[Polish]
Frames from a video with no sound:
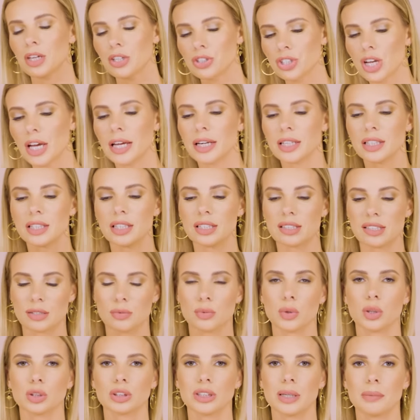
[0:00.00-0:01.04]
czerni ze
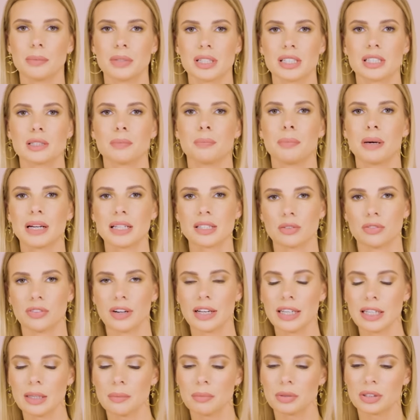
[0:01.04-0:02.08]
złotem jest bardzo
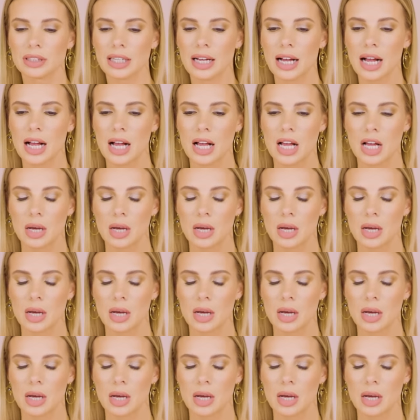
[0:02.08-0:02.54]
fajne, bo, ta,